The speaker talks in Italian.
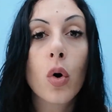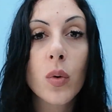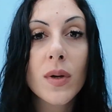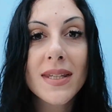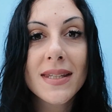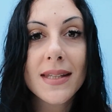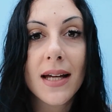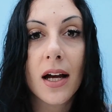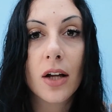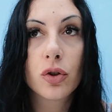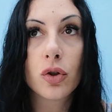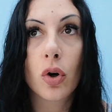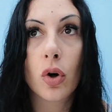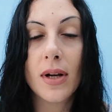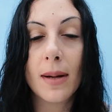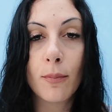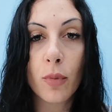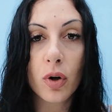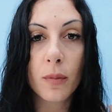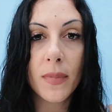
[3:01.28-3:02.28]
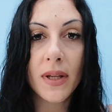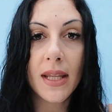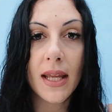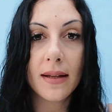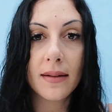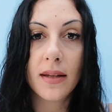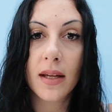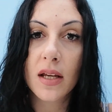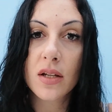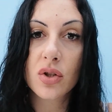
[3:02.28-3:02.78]
acquistato
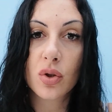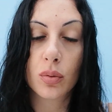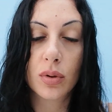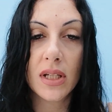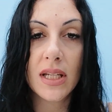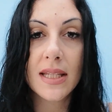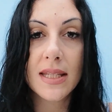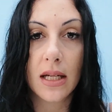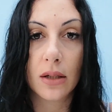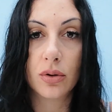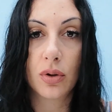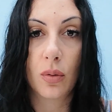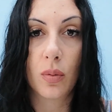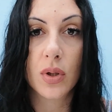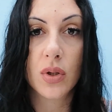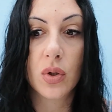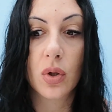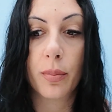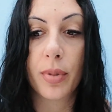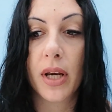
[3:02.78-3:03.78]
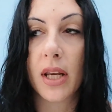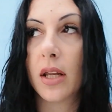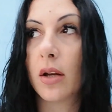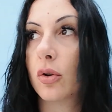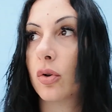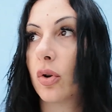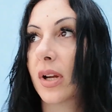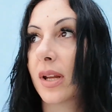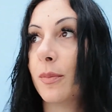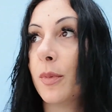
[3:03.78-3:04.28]
l'ammorbidente che sto utilizzando in questo
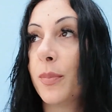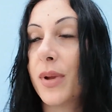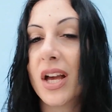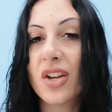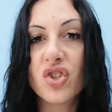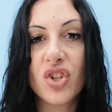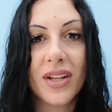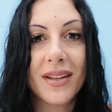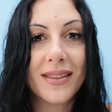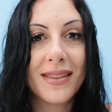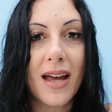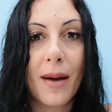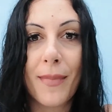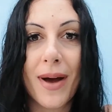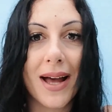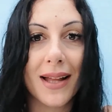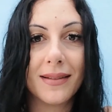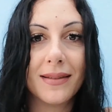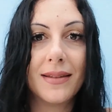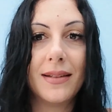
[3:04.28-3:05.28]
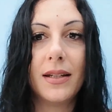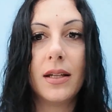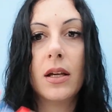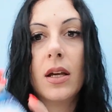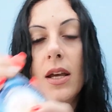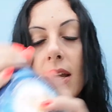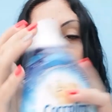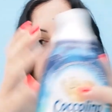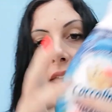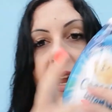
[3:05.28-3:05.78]
periodo che mi piace da matti
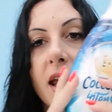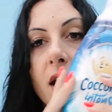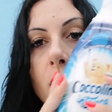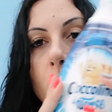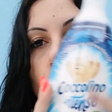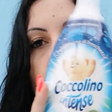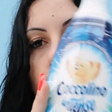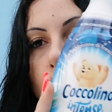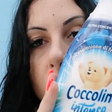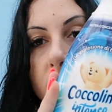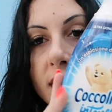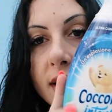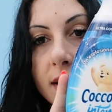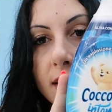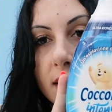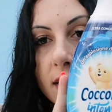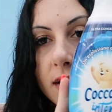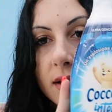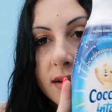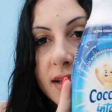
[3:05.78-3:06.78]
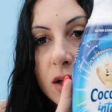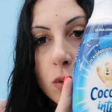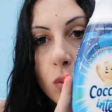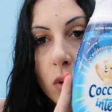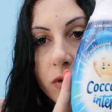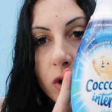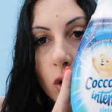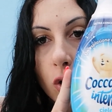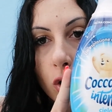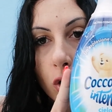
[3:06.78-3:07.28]
è uno del, dei
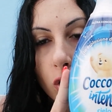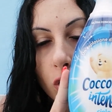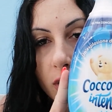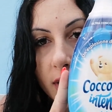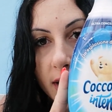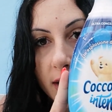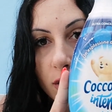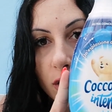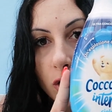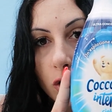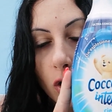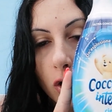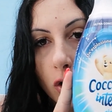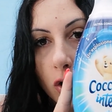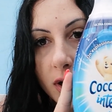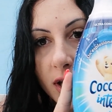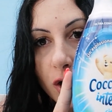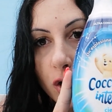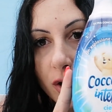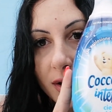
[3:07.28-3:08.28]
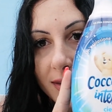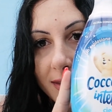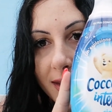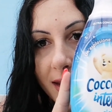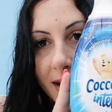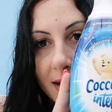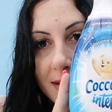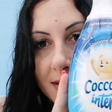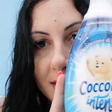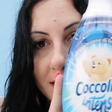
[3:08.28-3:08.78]
nuovi coccolino il coccolino
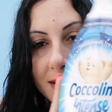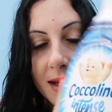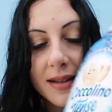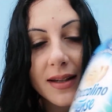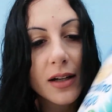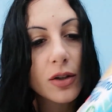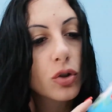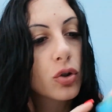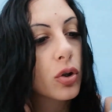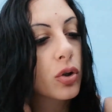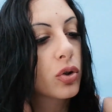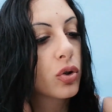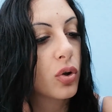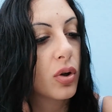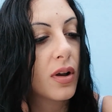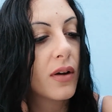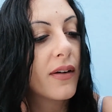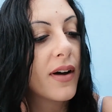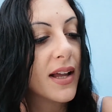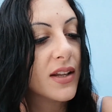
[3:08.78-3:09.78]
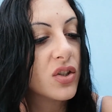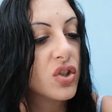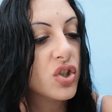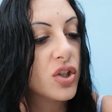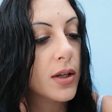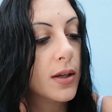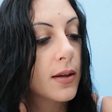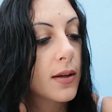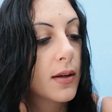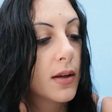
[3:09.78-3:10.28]
intense da 38
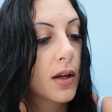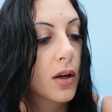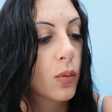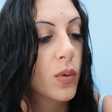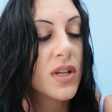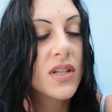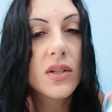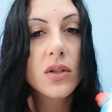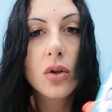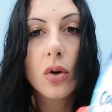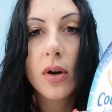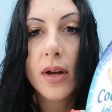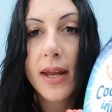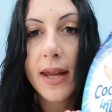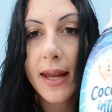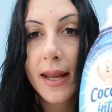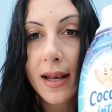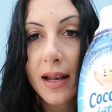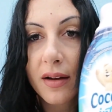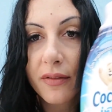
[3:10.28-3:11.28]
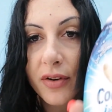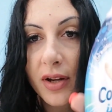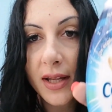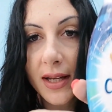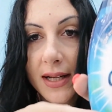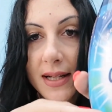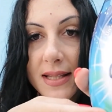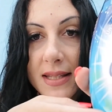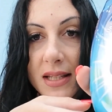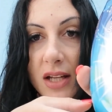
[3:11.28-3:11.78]
lavaggi questo è la
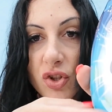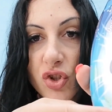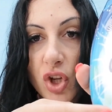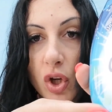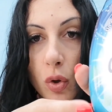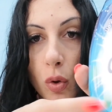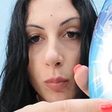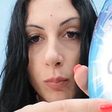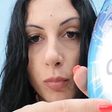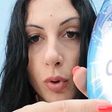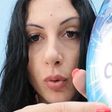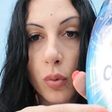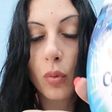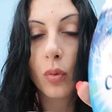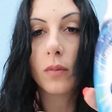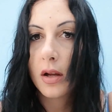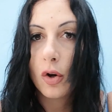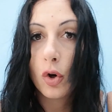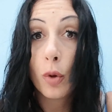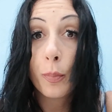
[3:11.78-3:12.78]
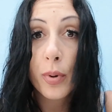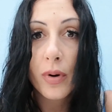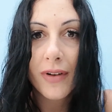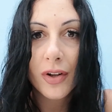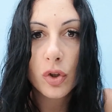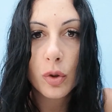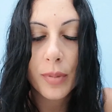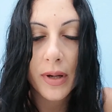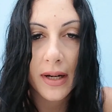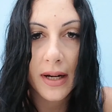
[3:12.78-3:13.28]
fragranza cielo blu l'ho
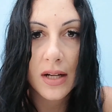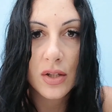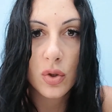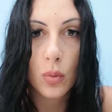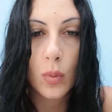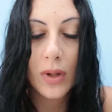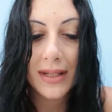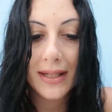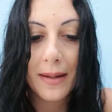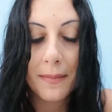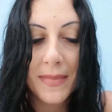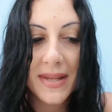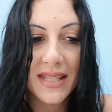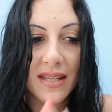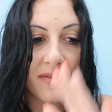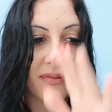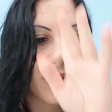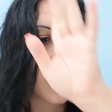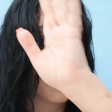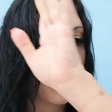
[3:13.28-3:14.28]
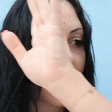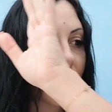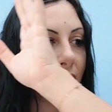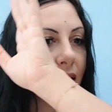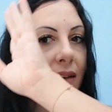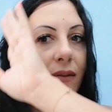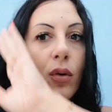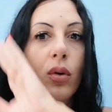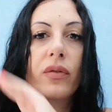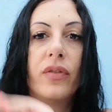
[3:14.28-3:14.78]
provato per caso qualche mese fa
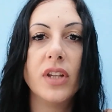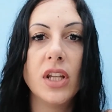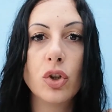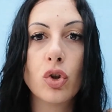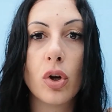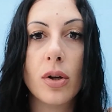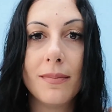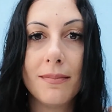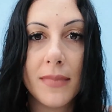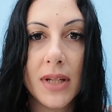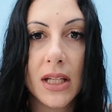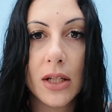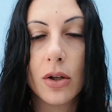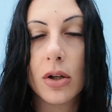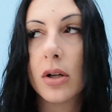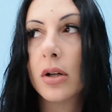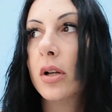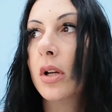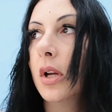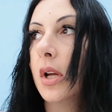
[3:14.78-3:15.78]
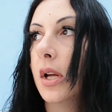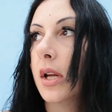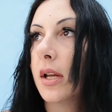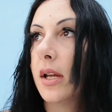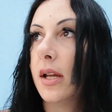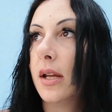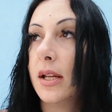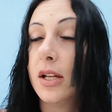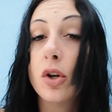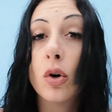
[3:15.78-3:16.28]
perché avevo finito il mio
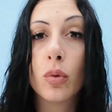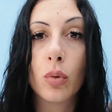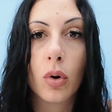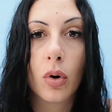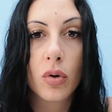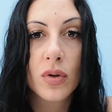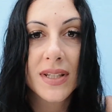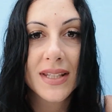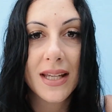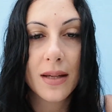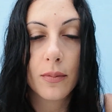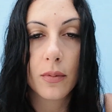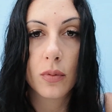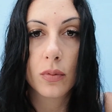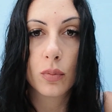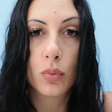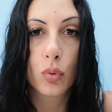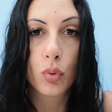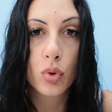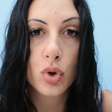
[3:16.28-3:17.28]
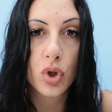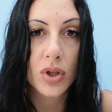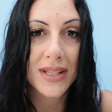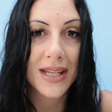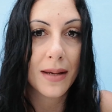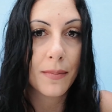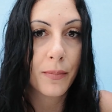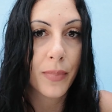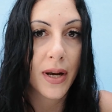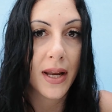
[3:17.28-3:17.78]
eh, io se uso
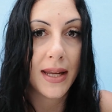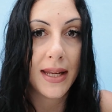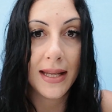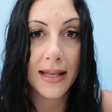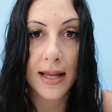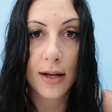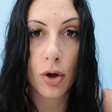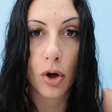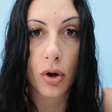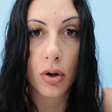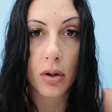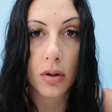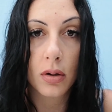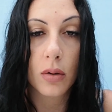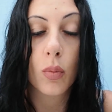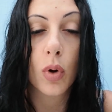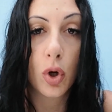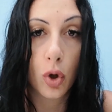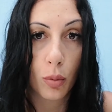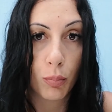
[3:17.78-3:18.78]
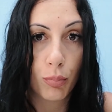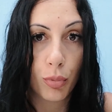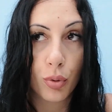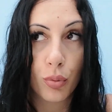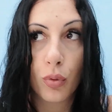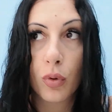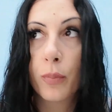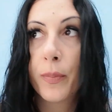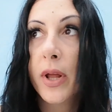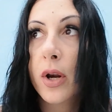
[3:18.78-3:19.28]
sempre il Lenor quello
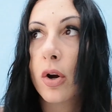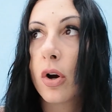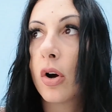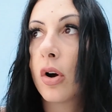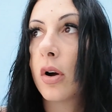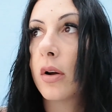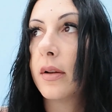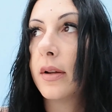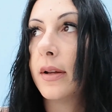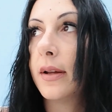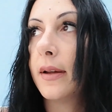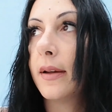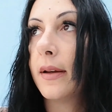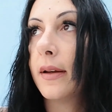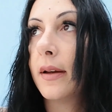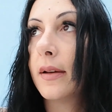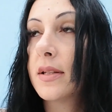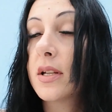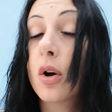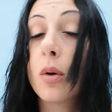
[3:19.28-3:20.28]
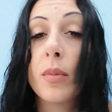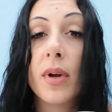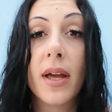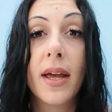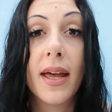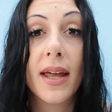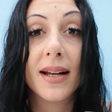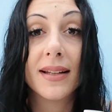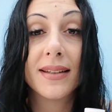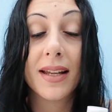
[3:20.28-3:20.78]
blu però eh,
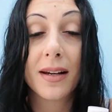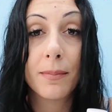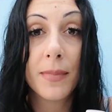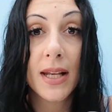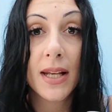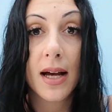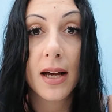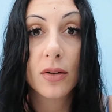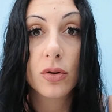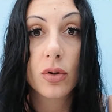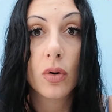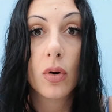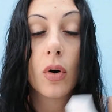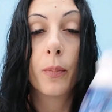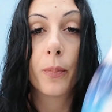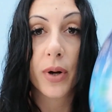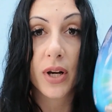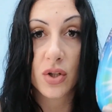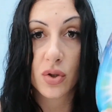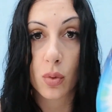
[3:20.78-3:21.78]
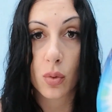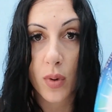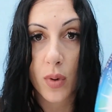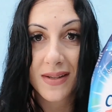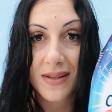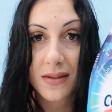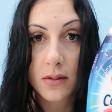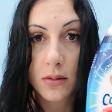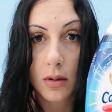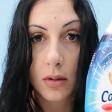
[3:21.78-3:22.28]
siccome era terminato ho preso
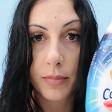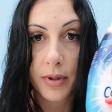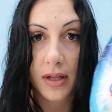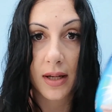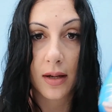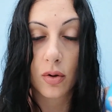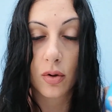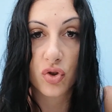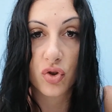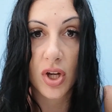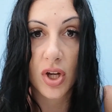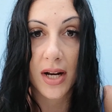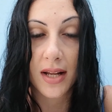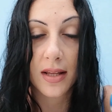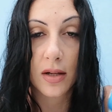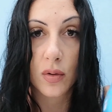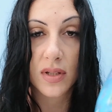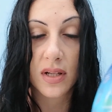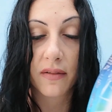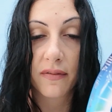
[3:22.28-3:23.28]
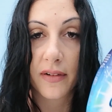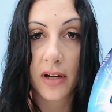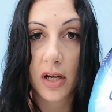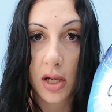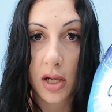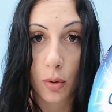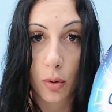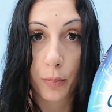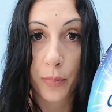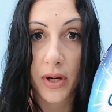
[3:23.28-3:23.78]
questo perché non c'era nello scaffale
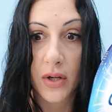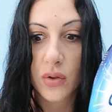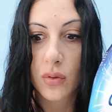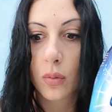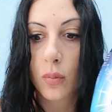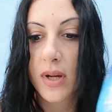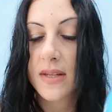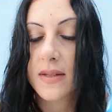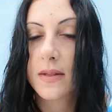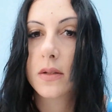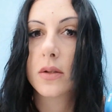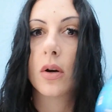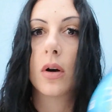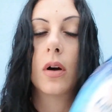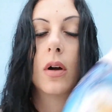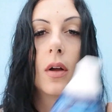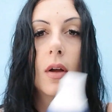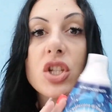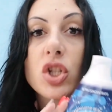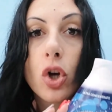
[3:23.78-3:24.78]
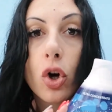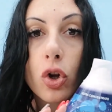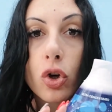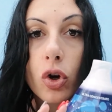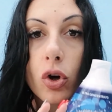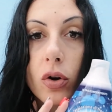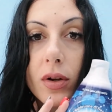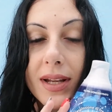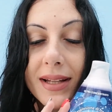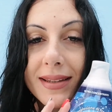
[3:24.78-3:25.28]
e ho preso questo mi
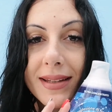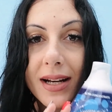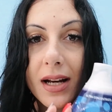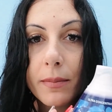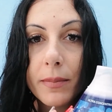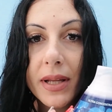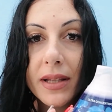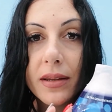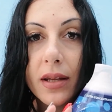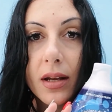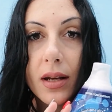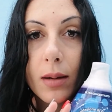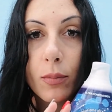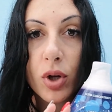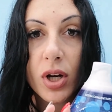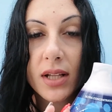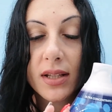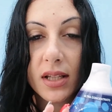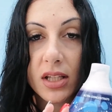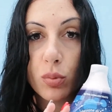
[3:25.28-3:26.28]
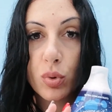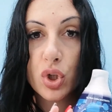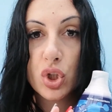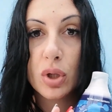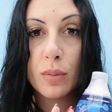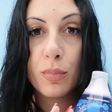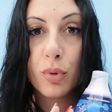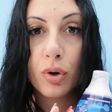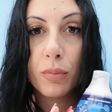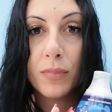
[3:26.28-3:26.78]
sono letteralmente innamorata di
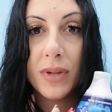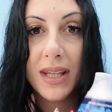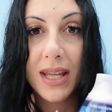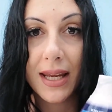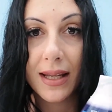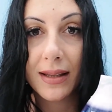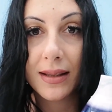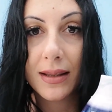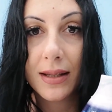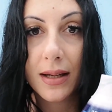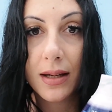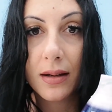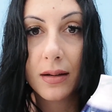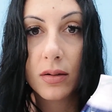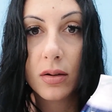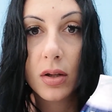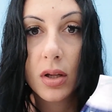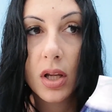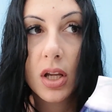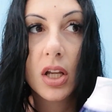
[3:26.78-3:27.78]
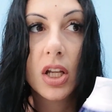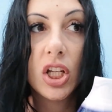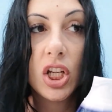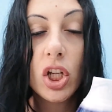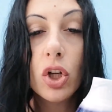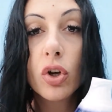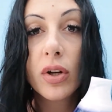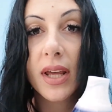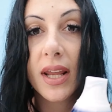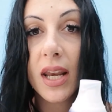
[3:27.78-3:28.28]
questo ammorbidente
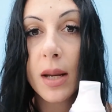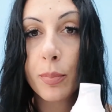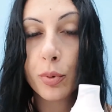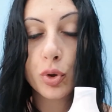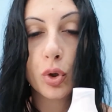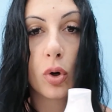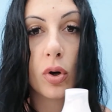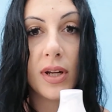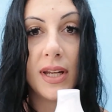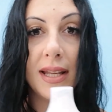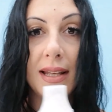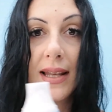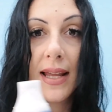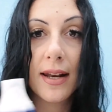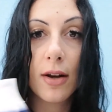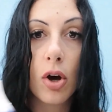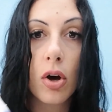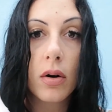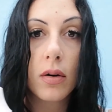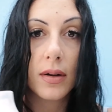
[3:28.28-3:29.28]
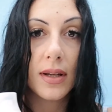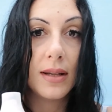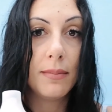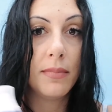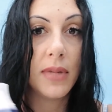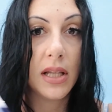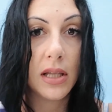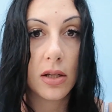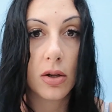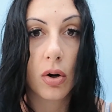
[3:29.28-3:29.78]
io che reputo il Lenore il
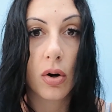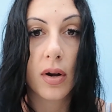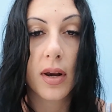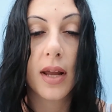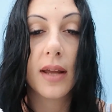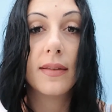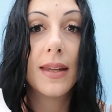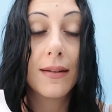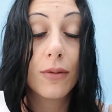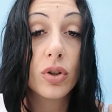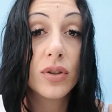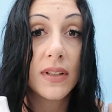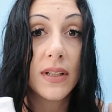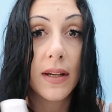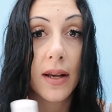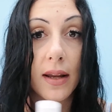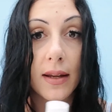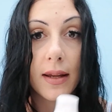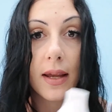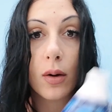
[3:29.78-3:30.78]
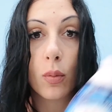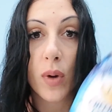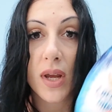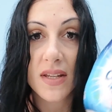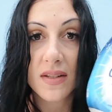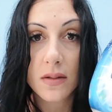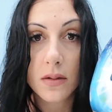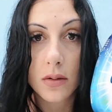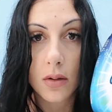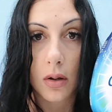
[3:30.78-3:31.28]
migliore, devo dire che
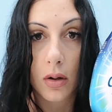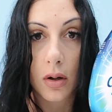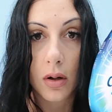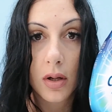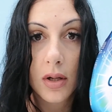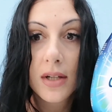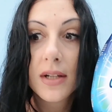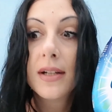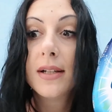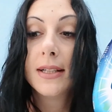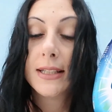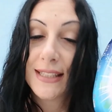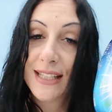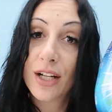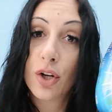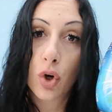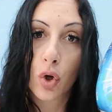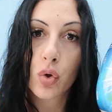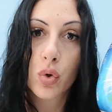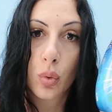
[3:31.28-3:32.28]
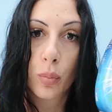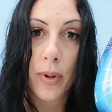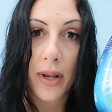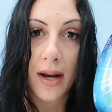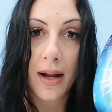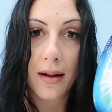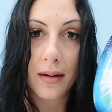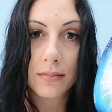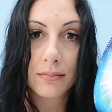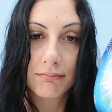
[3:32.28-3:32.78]
questo lo
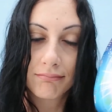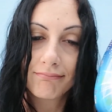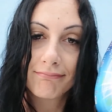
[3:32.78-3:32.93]
supera